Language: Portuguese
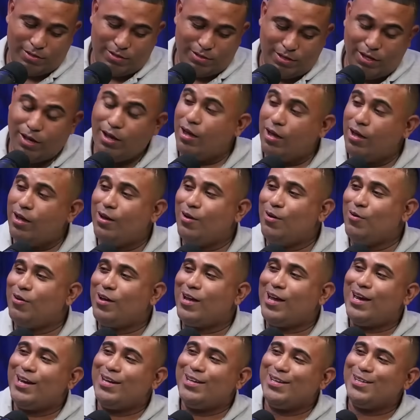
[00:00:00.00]
Não,
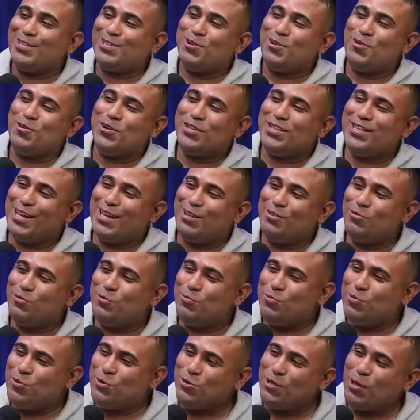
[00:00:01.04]
cara, já tinha rodado
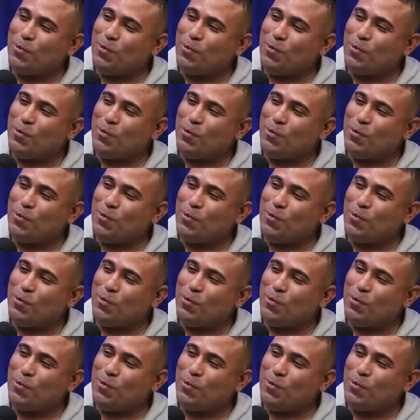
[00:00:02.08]
no Morro